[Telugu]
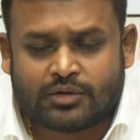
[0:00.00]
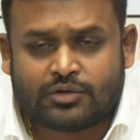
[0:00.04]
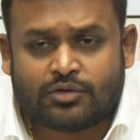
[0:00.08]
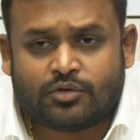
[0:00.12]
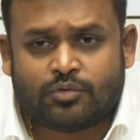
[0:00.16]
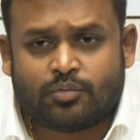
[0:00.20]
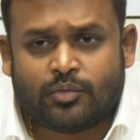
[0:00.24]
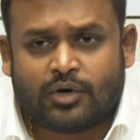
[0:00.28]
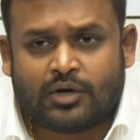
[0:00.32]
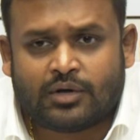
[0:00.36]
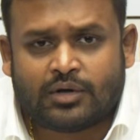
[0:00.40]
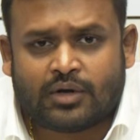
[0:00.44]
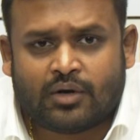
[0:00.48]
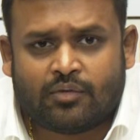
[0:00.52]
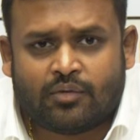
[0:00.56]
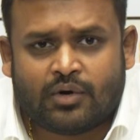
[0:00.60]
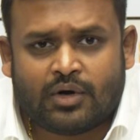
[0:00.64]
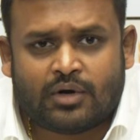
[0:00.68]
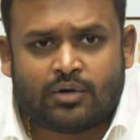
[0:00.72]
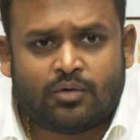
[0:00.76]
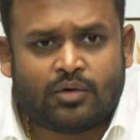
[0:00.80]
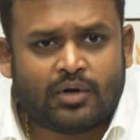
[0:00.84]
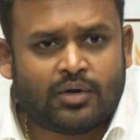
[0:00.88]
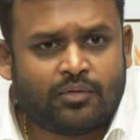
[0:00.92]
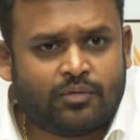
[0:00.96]
అచీవ్మెంట్
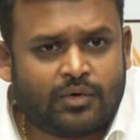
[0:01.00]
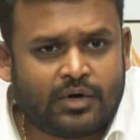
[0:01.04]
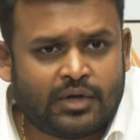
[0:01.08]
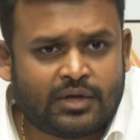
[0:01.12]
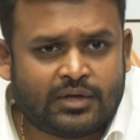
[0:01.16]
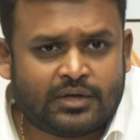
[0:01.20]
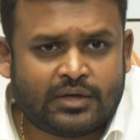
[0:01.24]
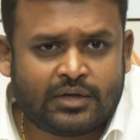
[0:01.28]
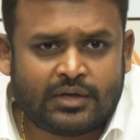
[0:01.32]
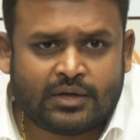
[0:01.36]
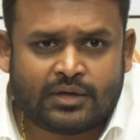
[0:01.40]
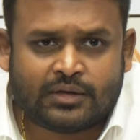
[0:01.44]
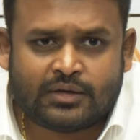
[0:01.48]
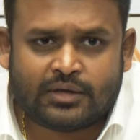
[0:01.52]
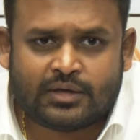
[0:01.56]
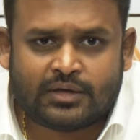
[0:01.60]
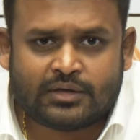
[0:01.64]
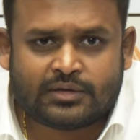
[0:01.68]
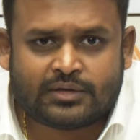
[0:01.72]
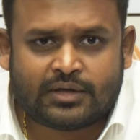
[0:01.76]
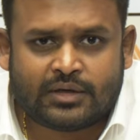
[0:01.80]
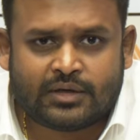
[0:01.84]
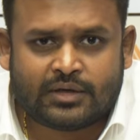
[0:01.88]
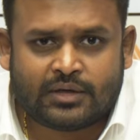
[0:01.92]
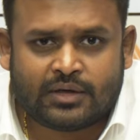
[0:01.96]
అవార్డు కూడా ఇవ్వడం జరిగింది
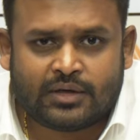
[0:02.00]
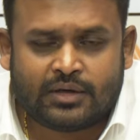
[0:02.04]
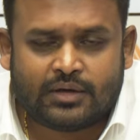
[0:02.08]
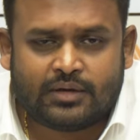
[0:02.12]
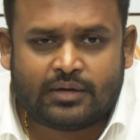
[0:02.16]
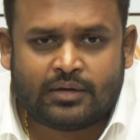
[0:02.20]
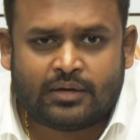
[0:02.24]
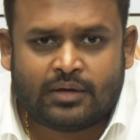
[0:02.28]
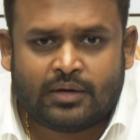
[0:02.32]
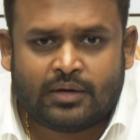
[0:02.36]
రీసెంట్గా